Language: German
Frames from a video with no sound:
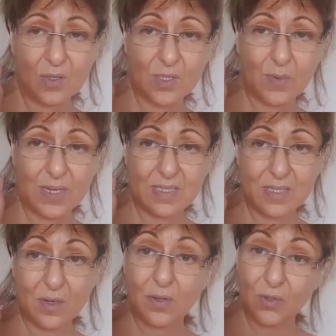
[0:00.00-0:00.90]
Und zwar
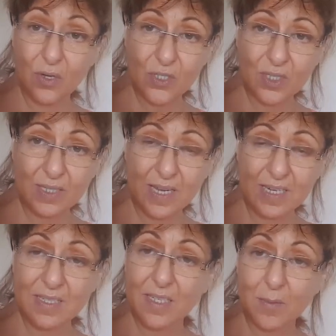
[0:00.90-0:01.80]
ist es auch in Deutschland
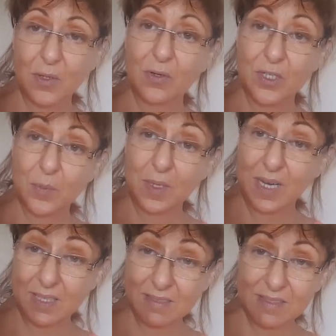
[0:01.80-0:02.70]
erhältlich, aber noch nicht
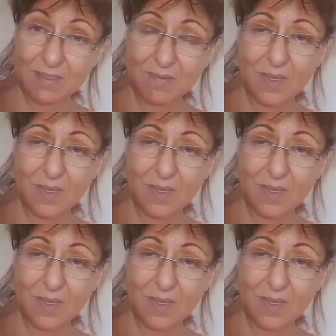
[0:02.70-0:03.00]
bekannt.